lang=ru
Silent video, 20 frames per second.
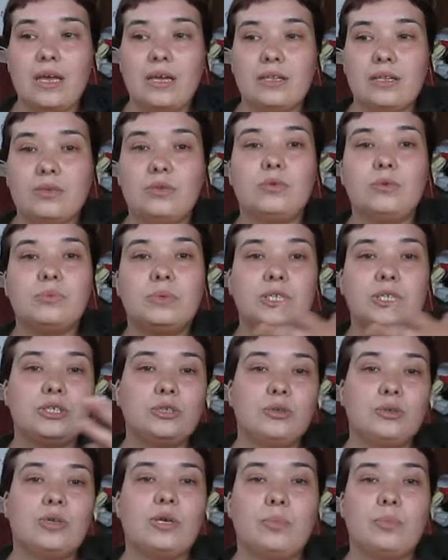Но
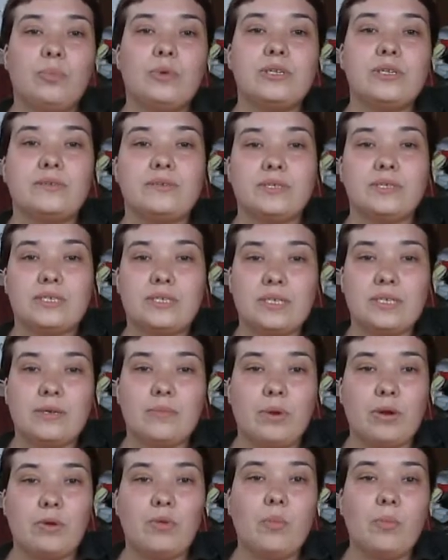мышью я пользоваться не
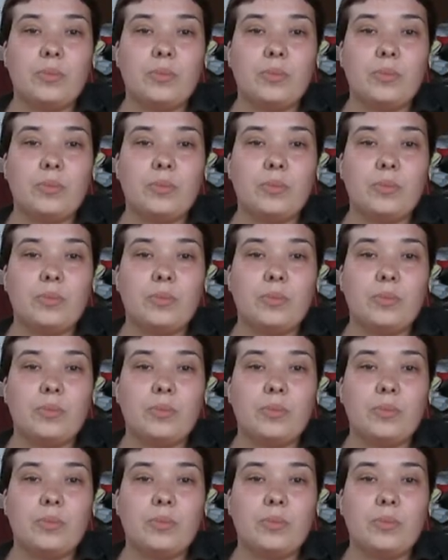могу,